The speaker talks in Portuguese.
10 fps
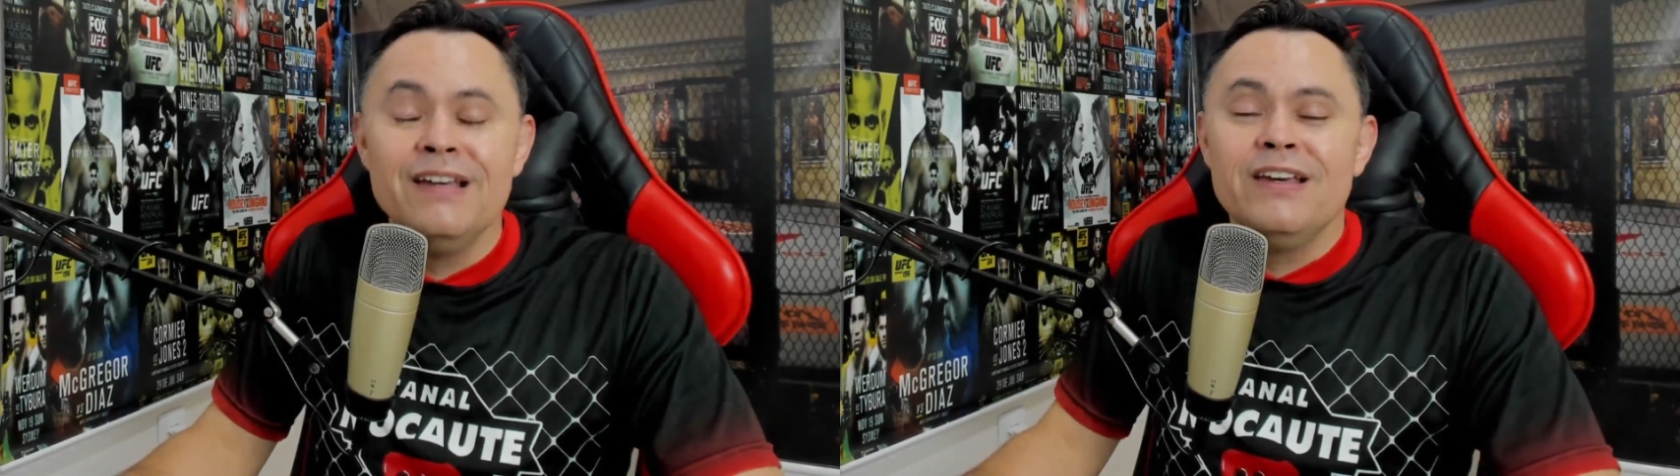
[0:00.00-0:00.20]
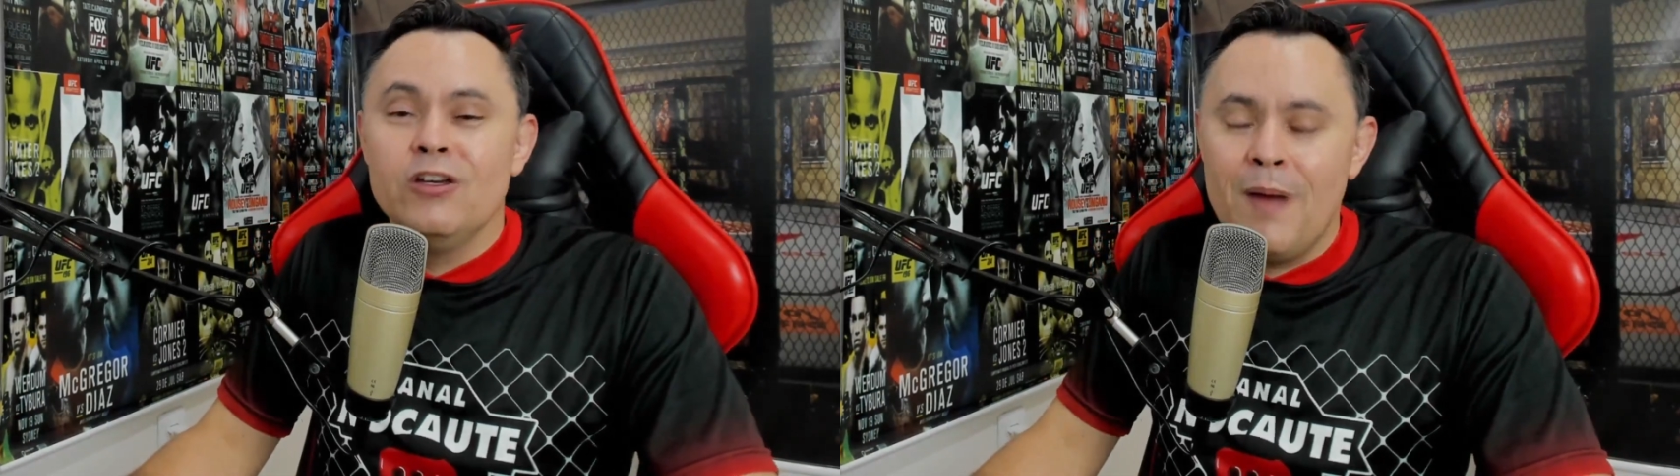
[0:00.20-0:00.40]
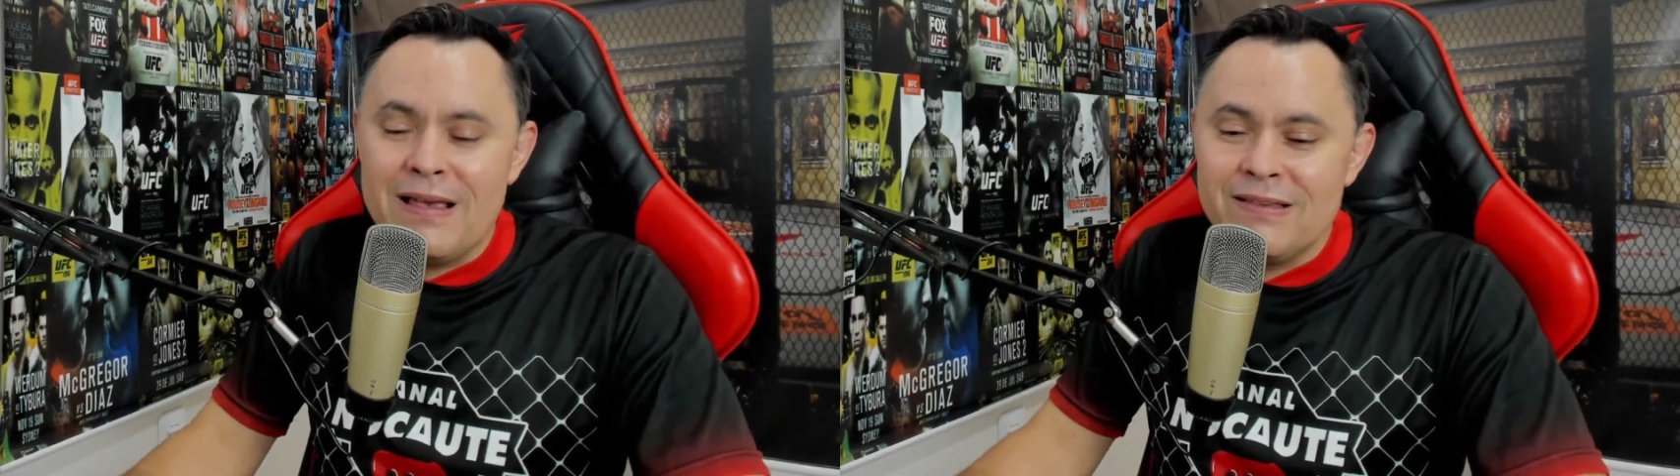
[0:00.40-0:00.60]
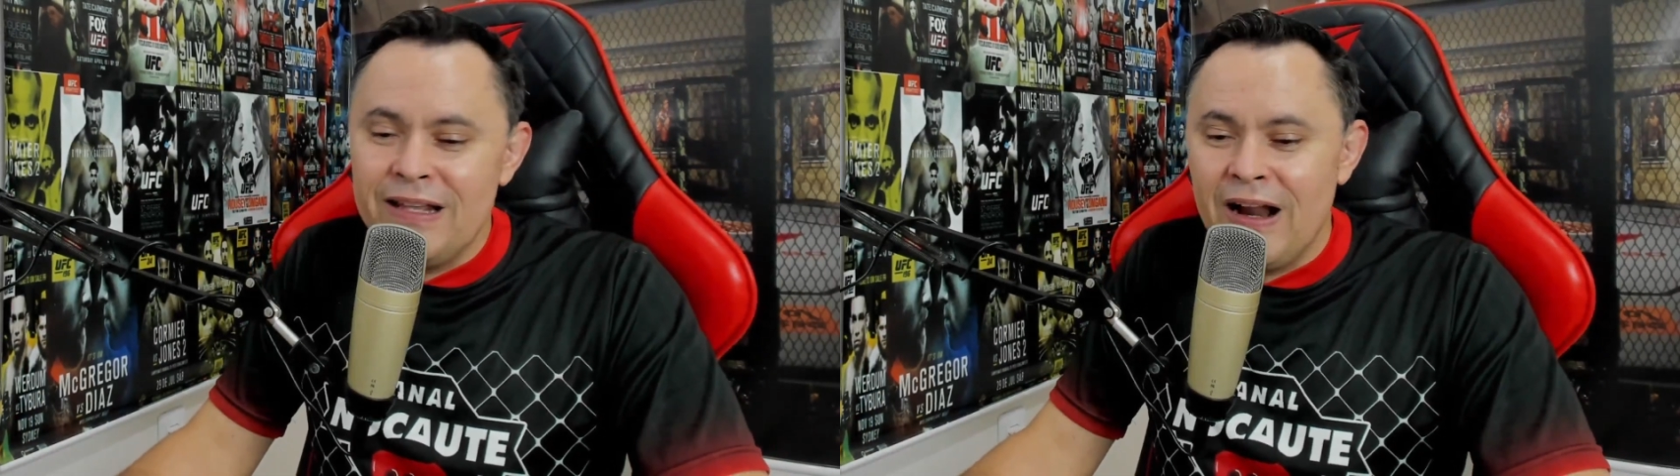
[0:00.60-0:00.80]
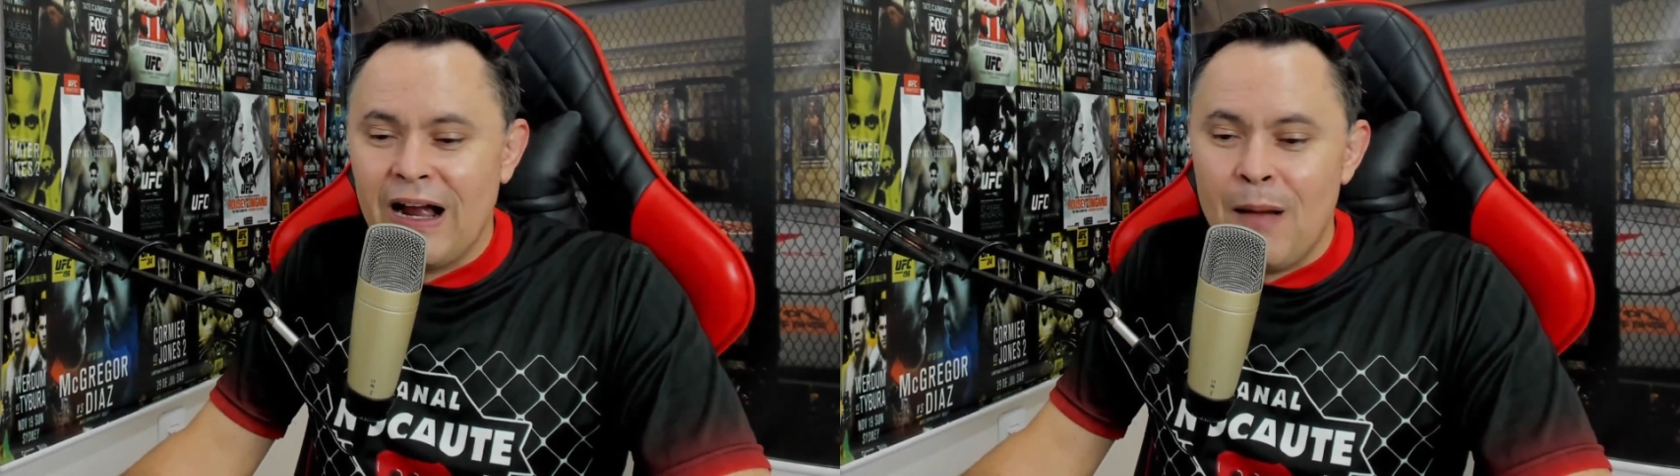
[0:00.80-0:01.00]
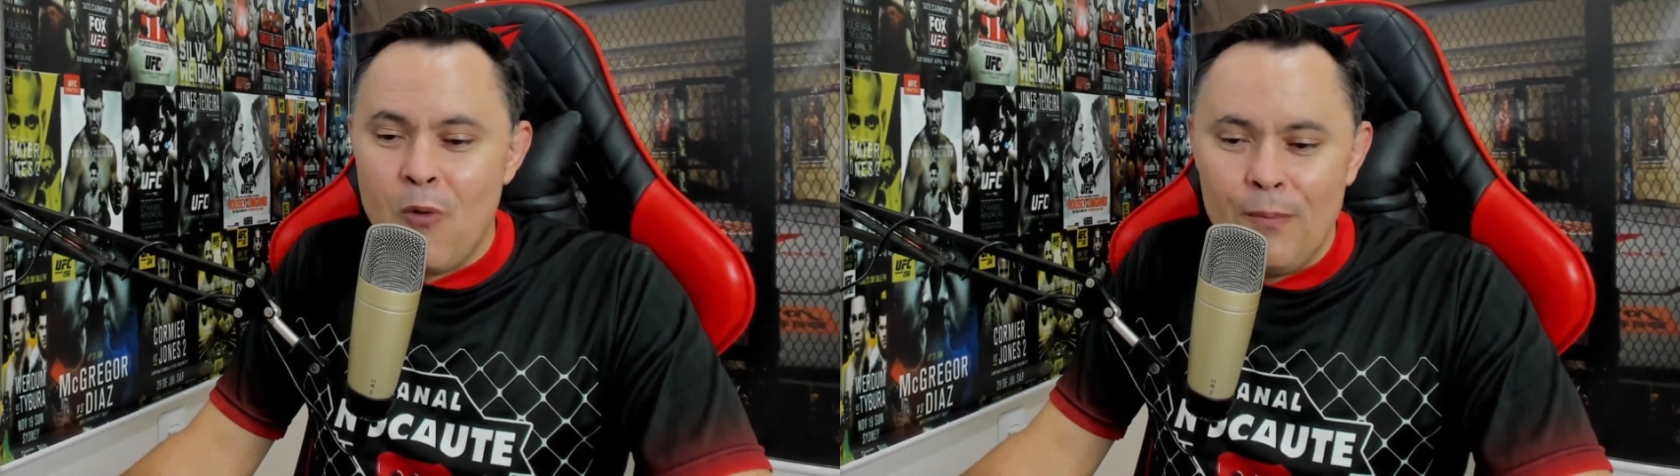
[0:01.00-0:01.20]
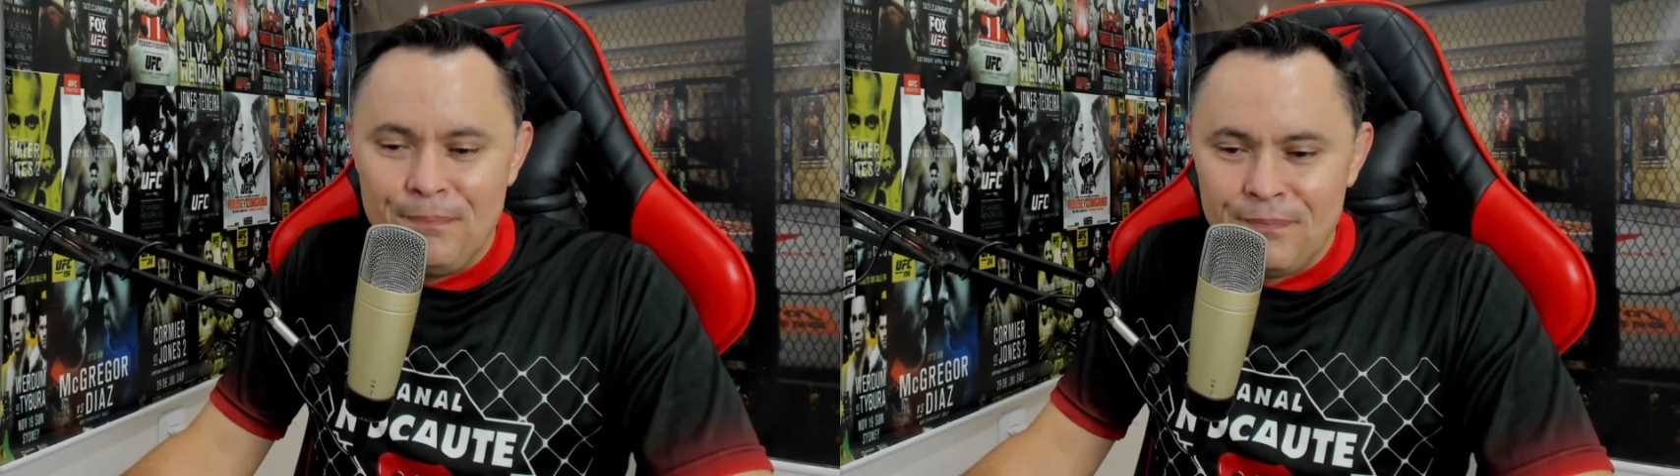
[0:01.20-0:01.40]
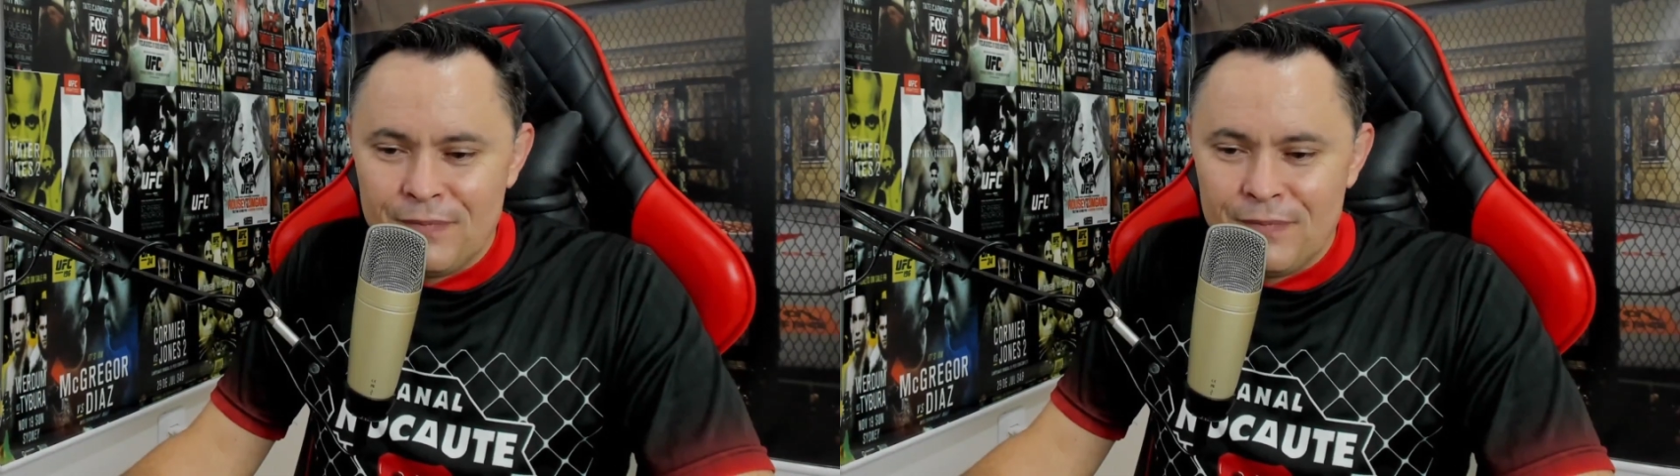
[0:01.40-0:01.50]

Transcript: e o brasileiro acabou